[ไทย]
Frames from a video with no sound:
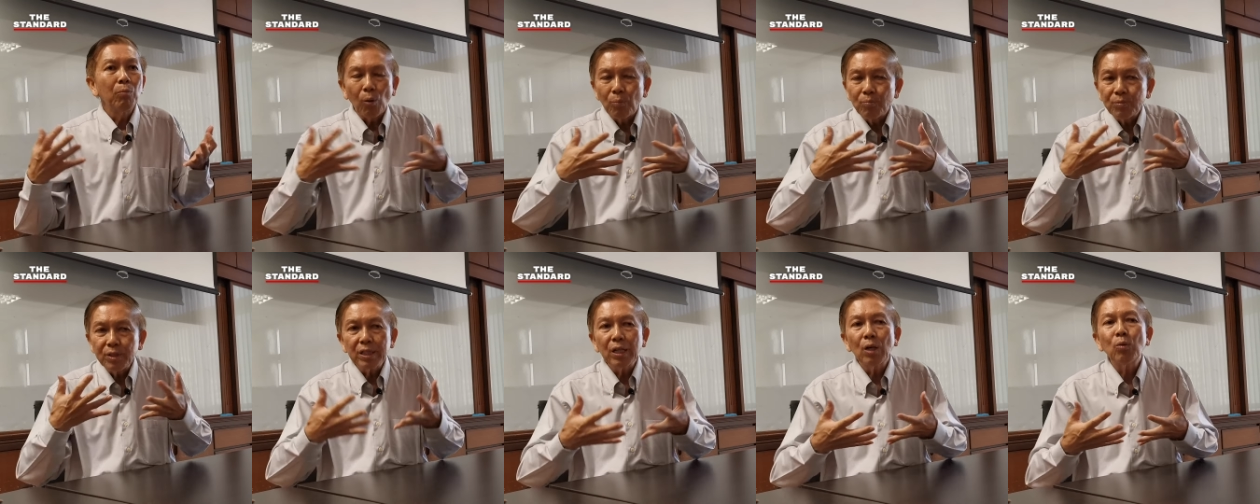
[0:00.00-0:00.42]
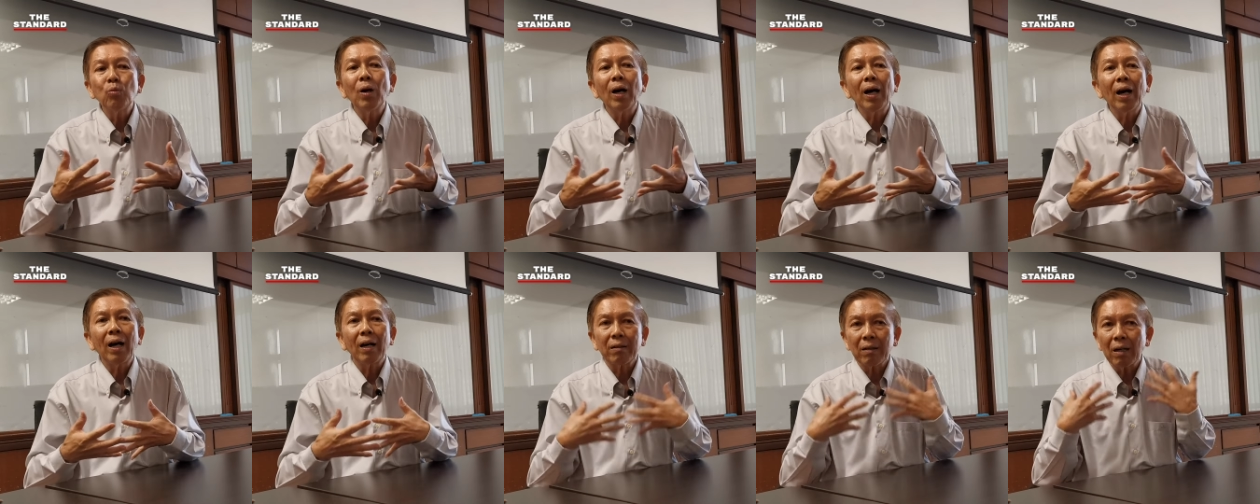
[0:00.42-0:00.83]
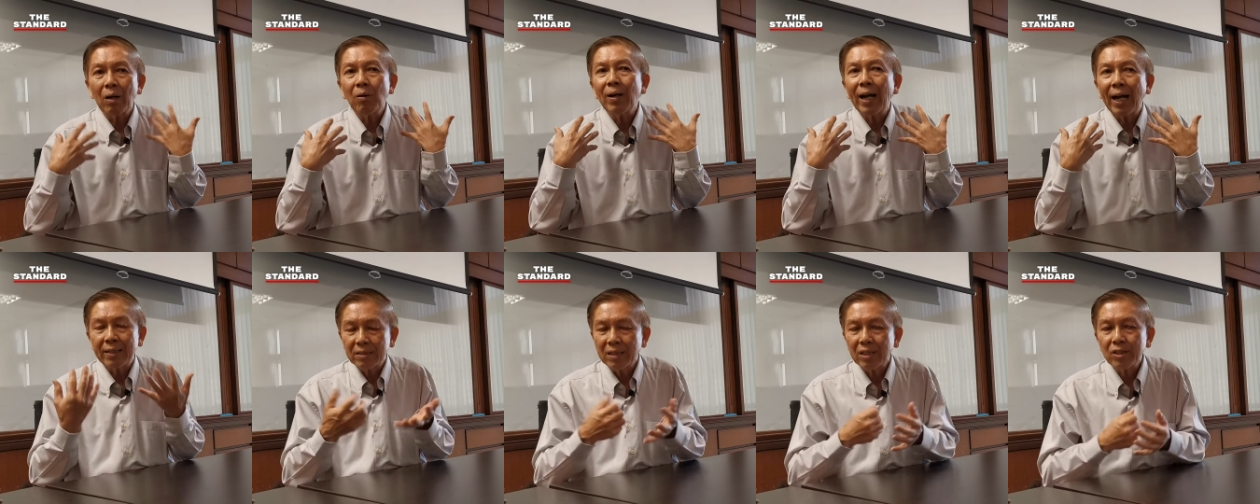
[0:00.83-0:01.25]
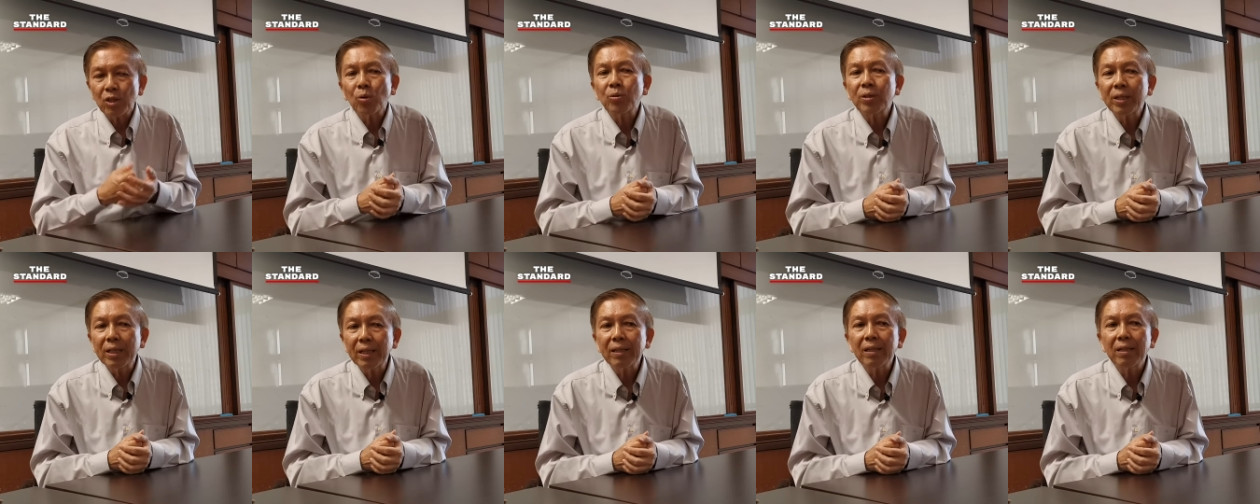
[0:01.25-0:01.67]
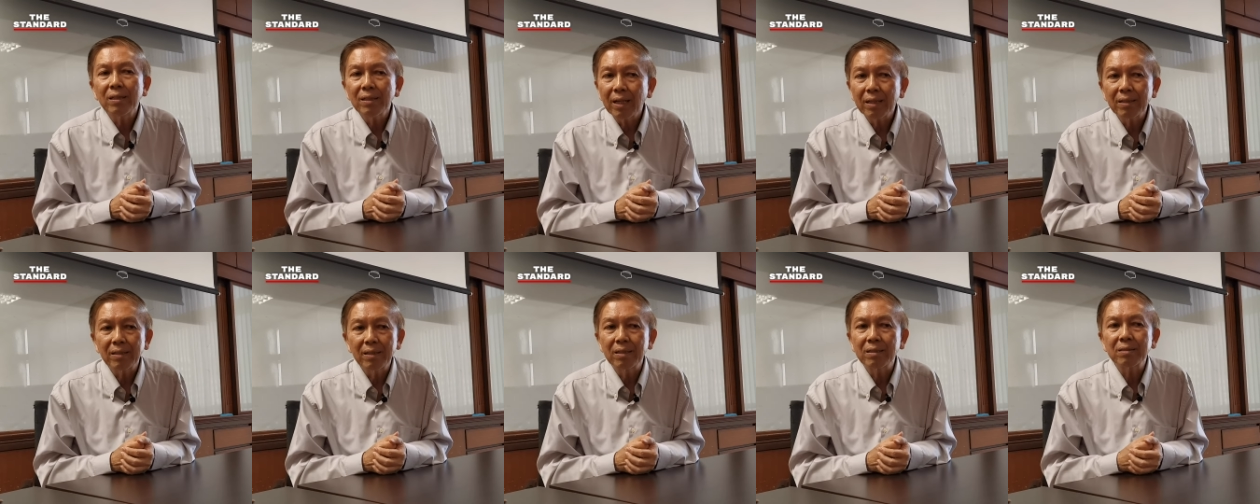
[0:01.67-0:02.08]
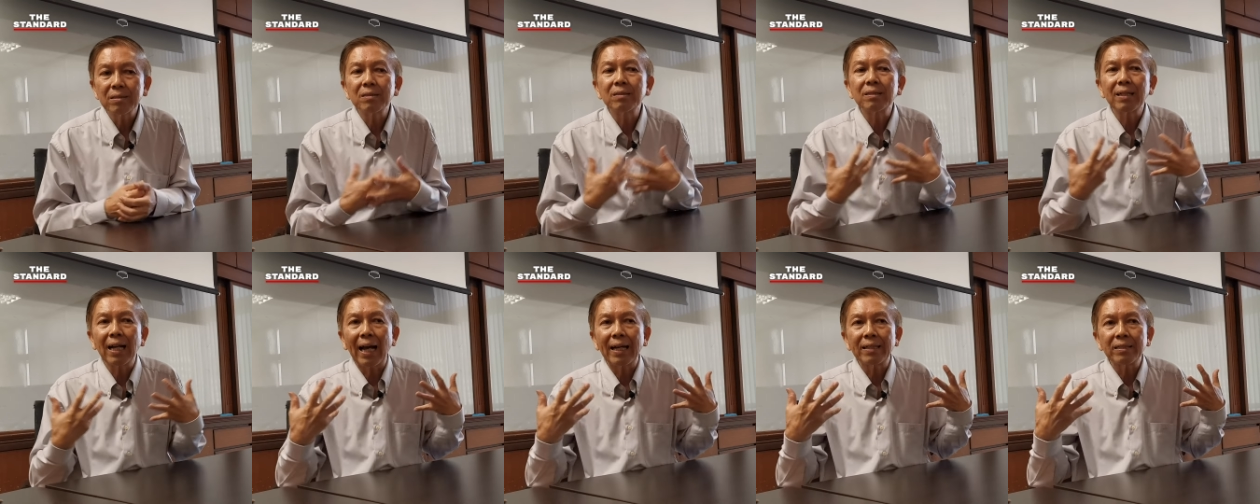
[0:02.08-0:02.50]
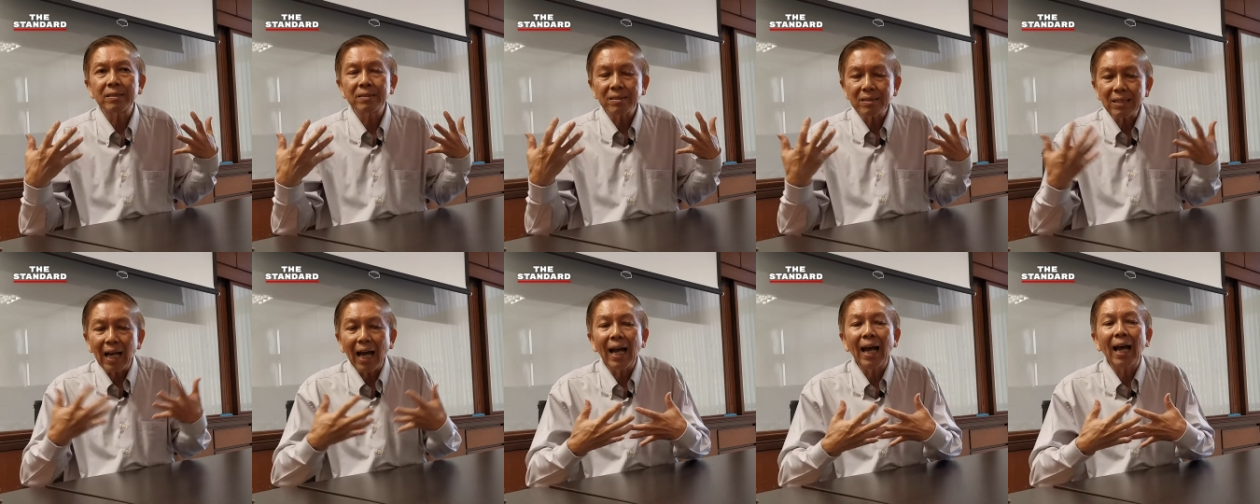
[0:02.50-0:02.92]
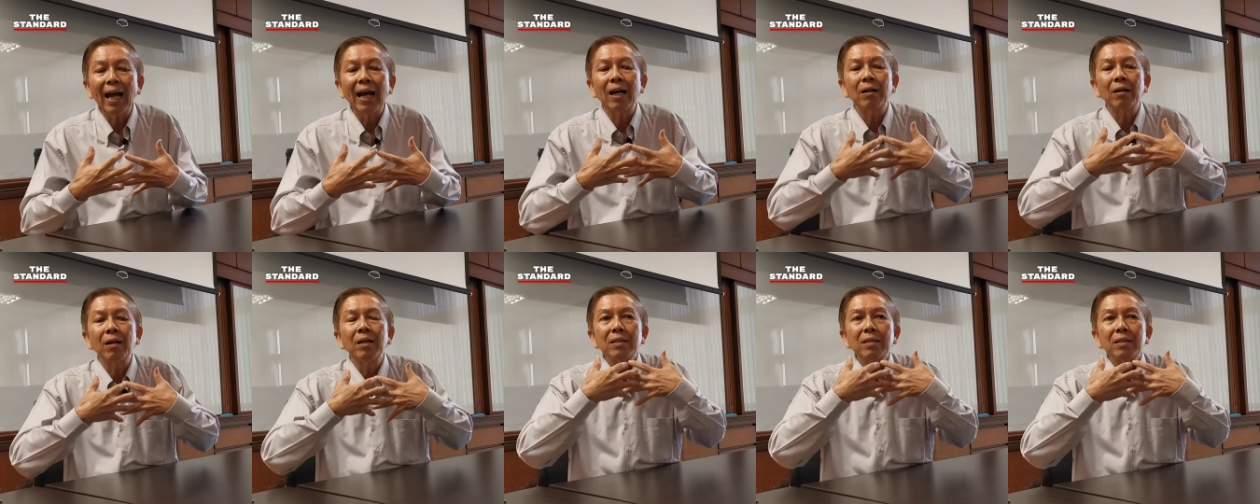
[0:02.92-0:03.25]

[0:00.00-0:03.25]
ผมเชื่อว่าเราอาจจะต้องคิดเรื่องหนึ่งคือการสร้าง